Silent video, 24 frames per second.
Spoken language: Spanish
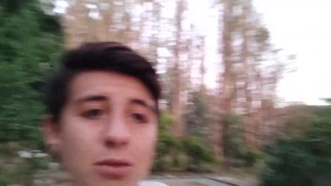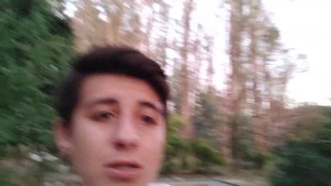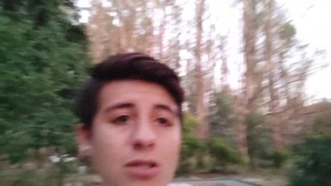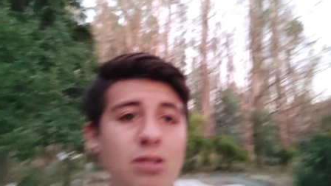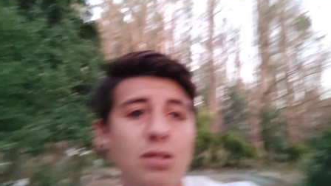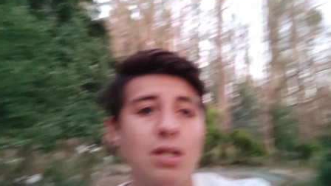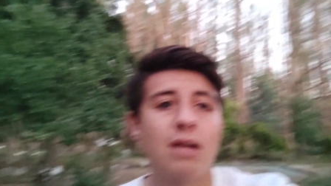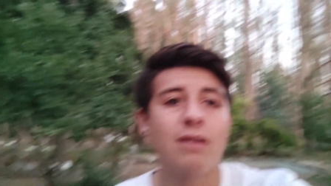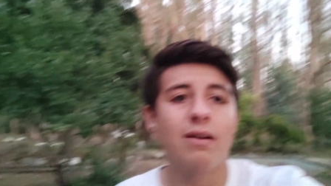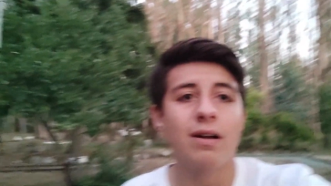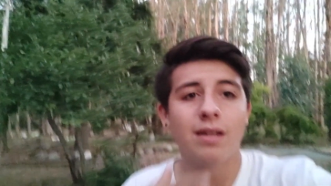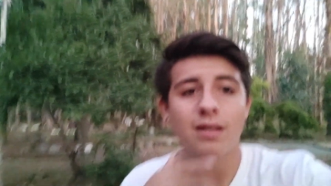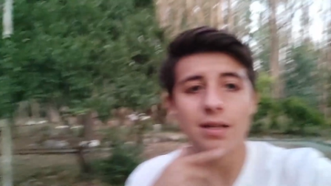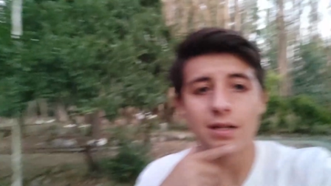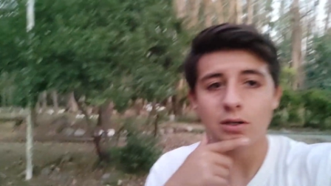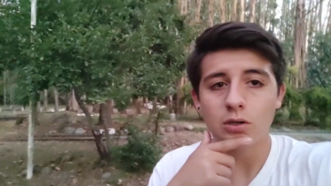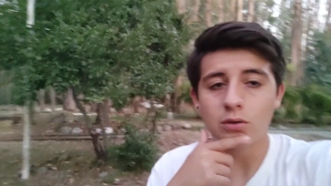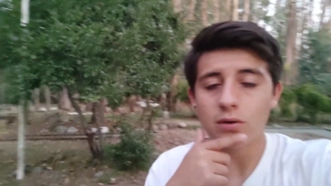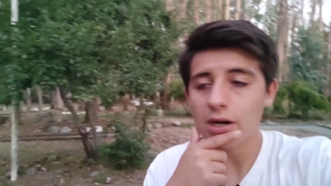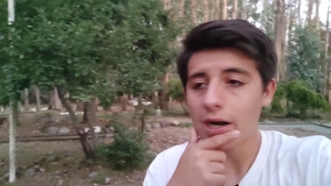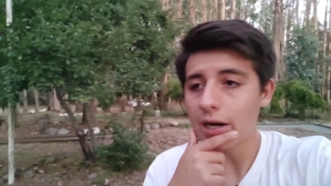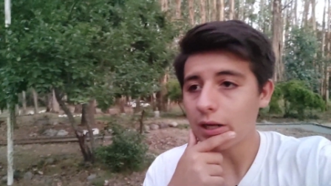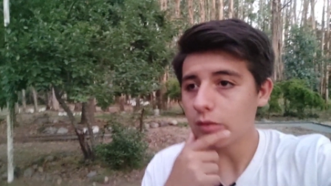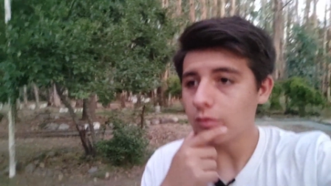bonito la verdad,
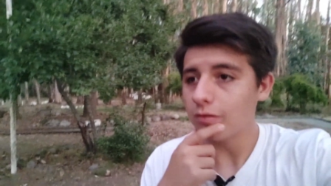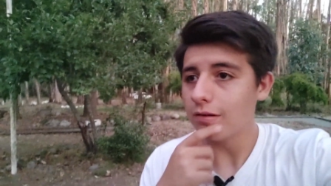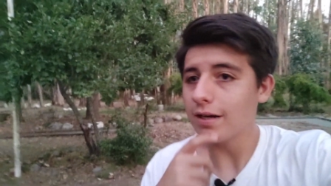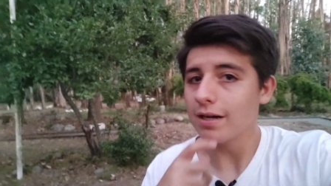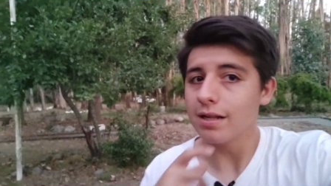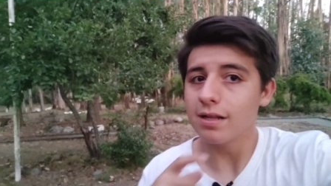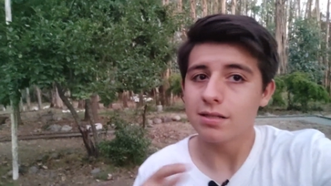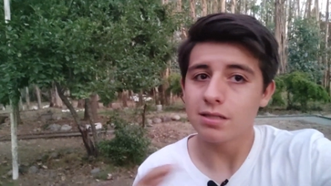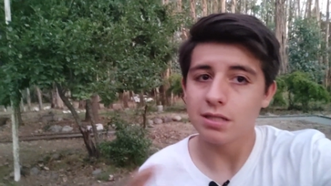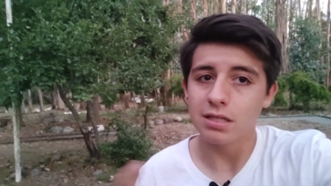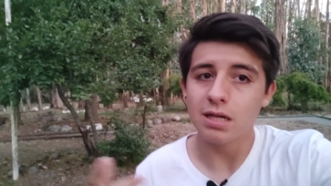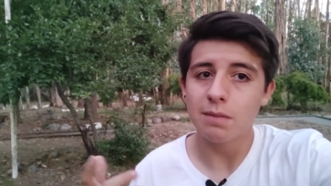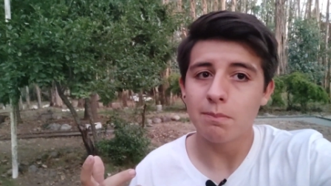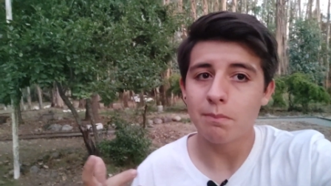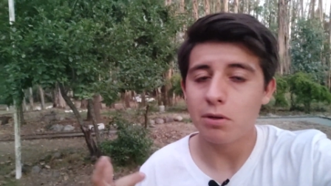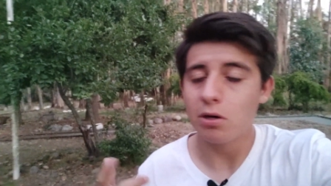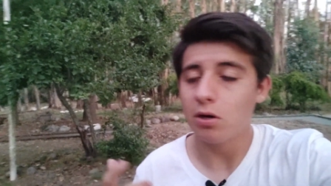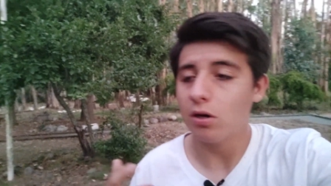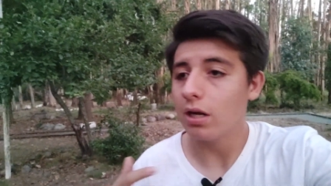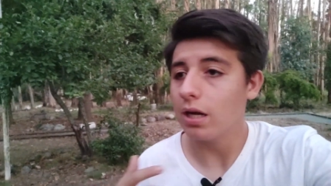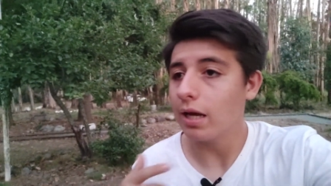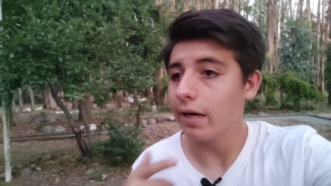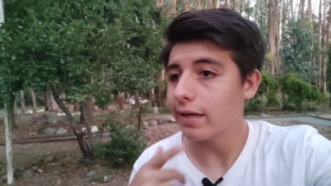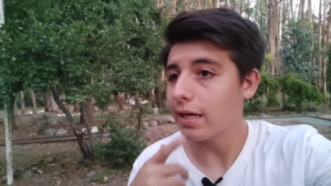con harto verde, así que
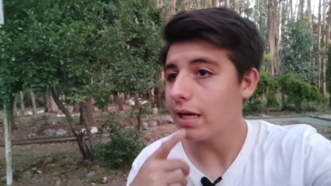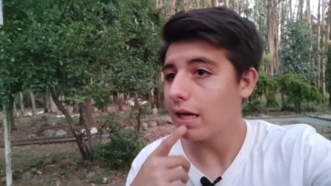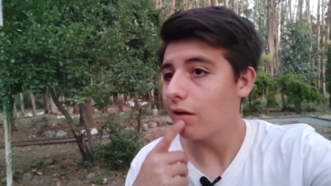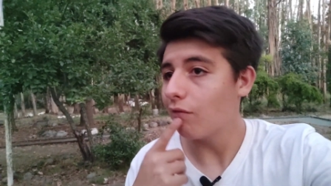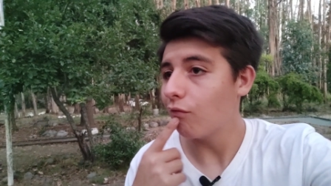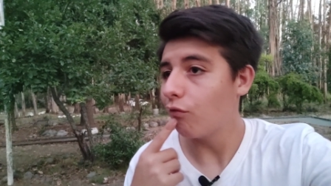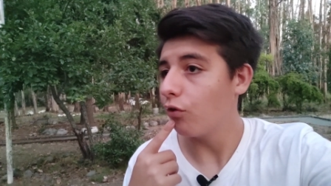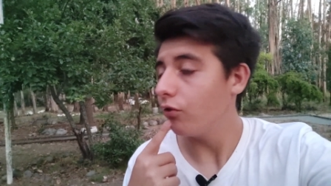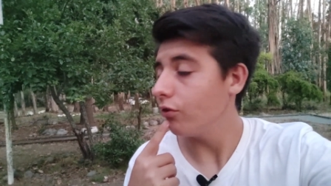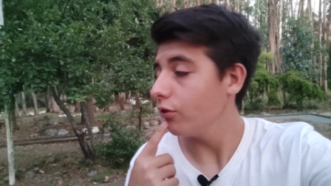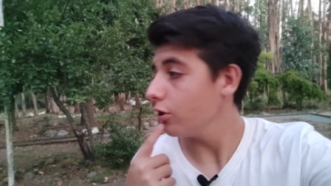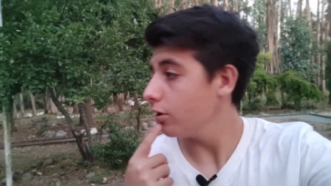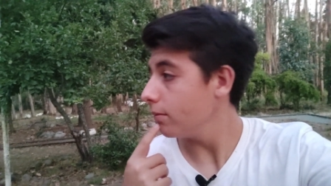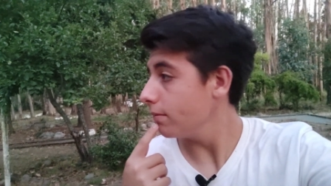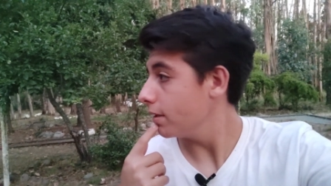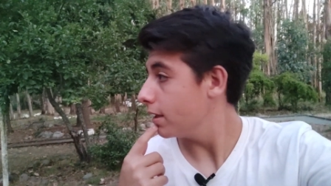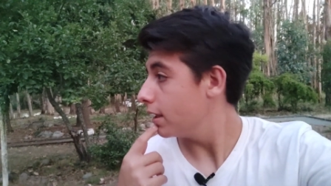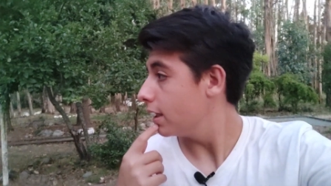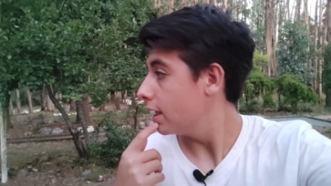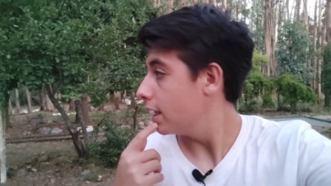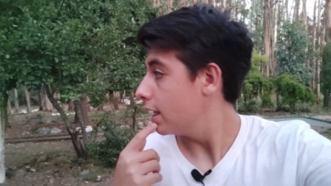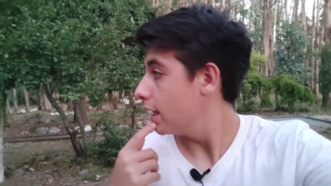espero que le agrade el fondo.